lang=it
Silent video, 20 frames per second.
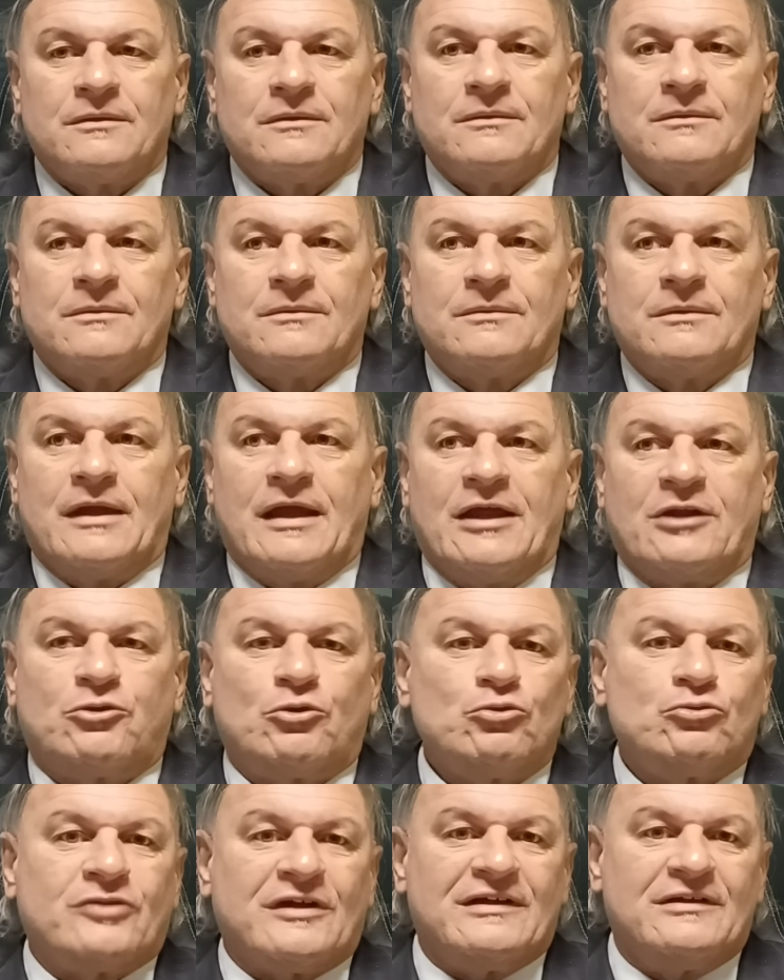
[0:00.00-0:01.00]
eh, e
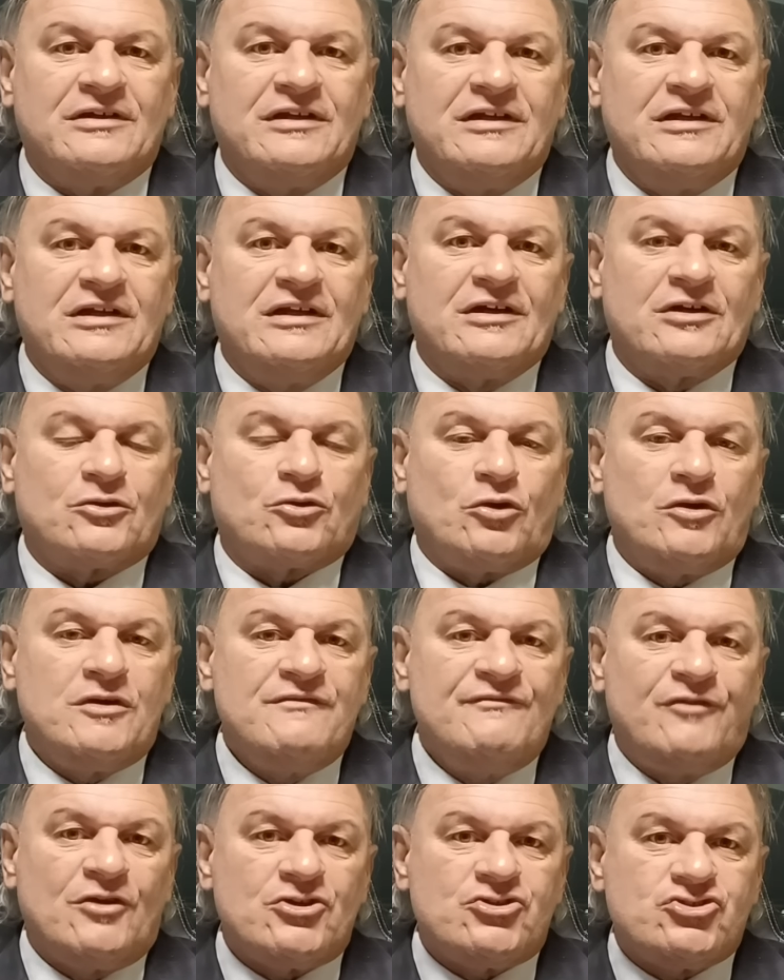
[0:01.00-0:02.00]
tutto il
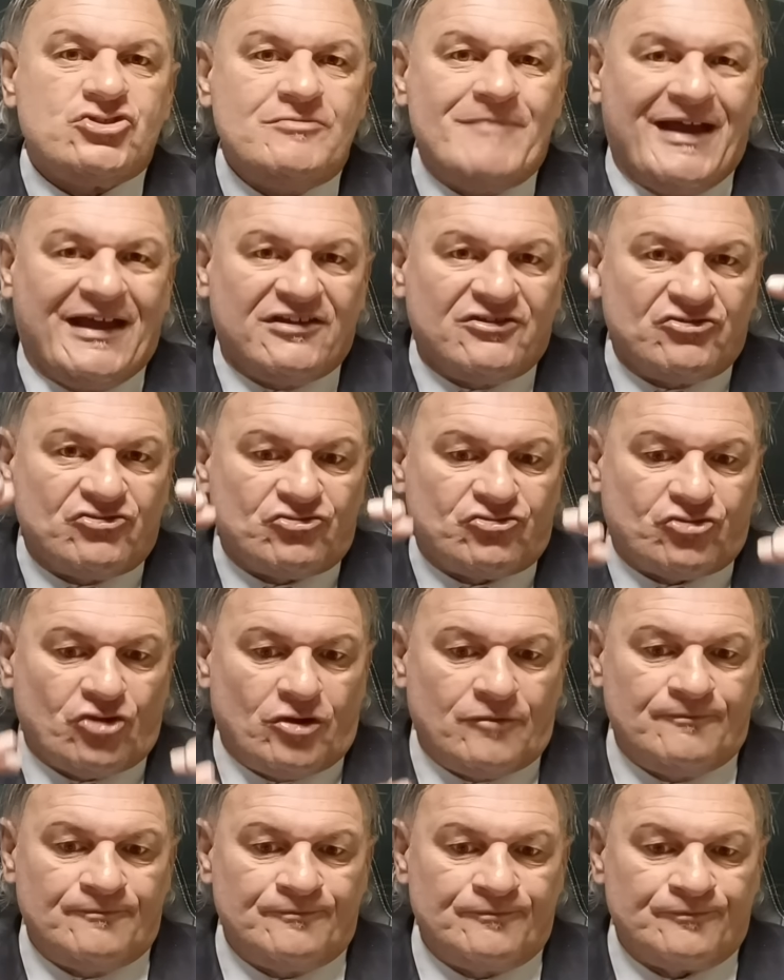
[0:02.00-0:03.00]

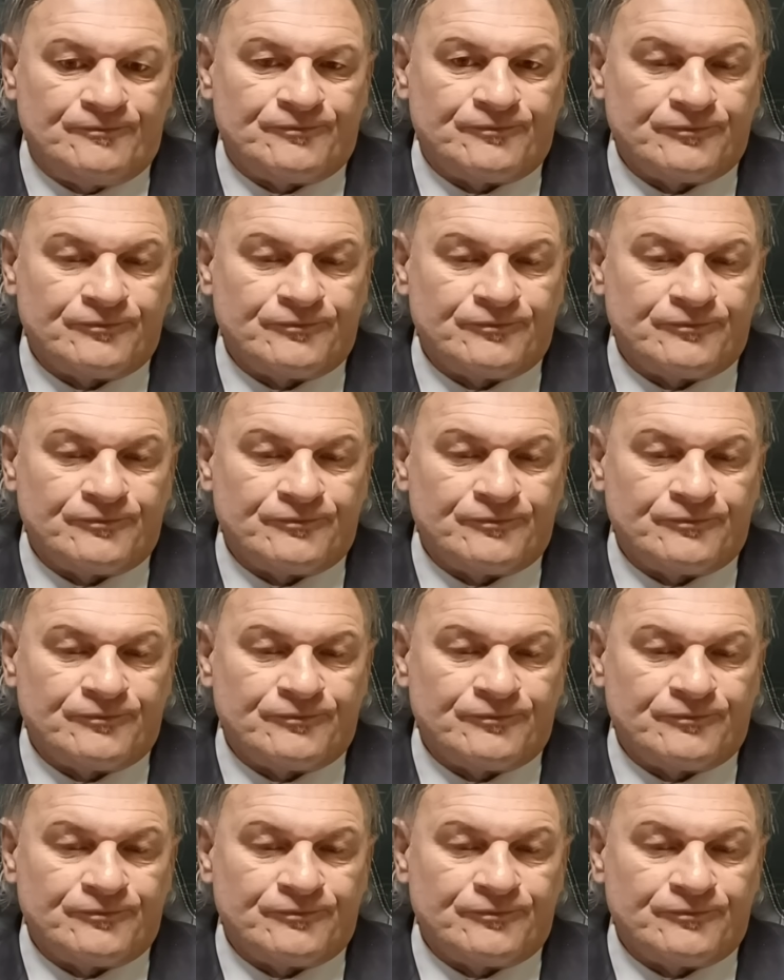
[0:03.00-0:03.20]
coinvolgimento